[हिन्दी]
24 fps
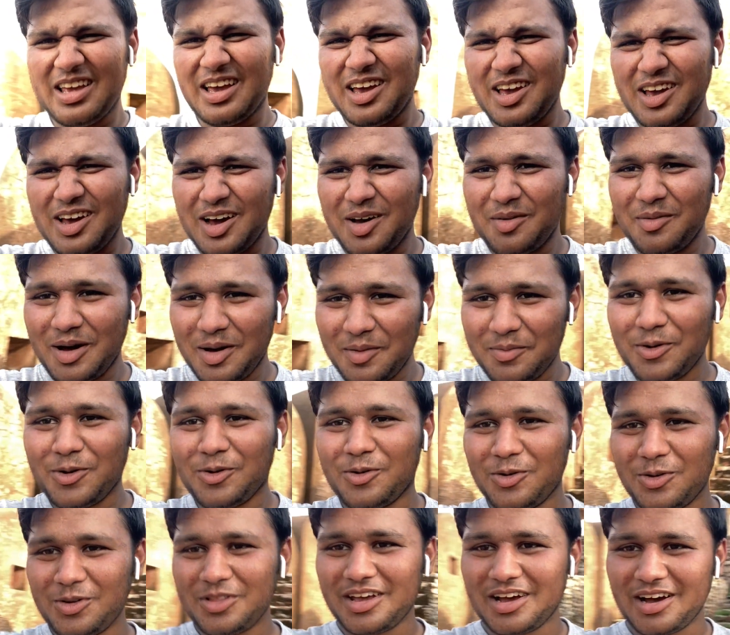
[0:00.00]
लिया अब आप
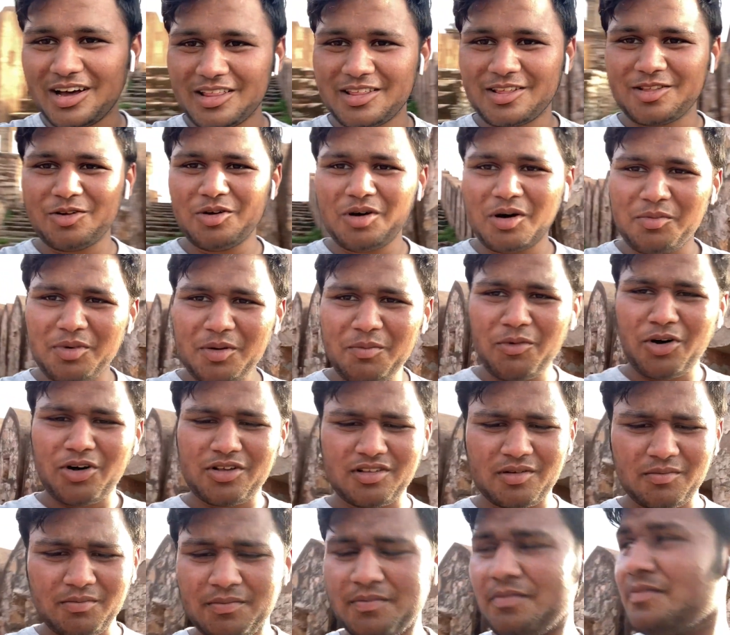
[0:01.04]
लोगों को दिखा देता हूँ अभी
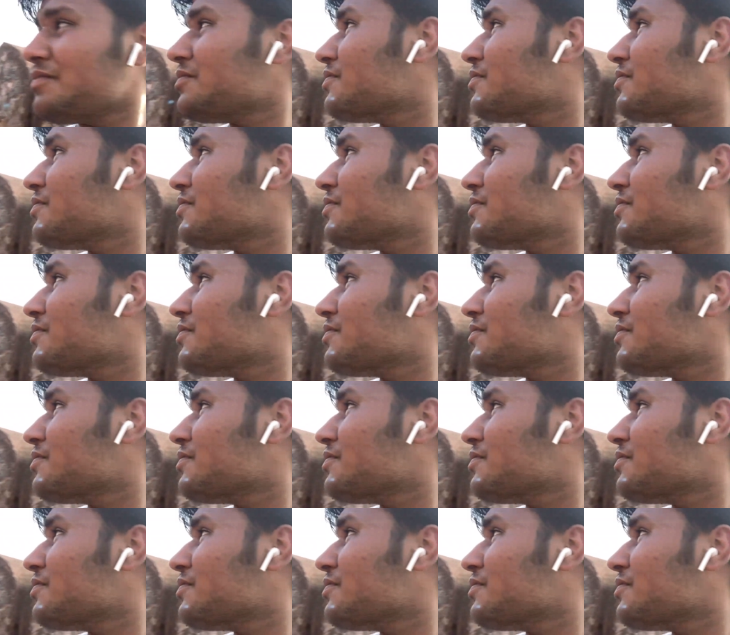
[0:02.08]
मौसम